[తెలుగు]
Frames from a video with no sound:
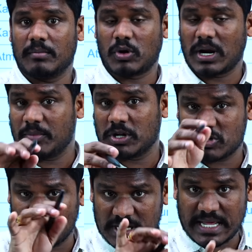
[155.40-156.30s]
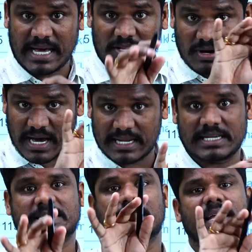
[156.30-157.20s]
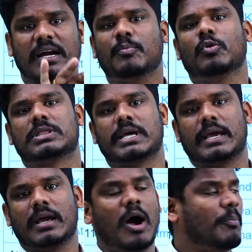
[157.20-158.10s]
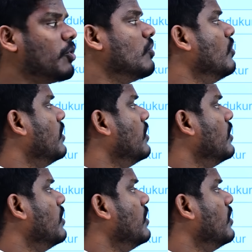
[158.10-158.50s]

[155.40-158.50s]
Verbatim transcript: బుర్ర మధుసూదన్ యాదవ్ గారికి చేయకపోతే అప్పుడు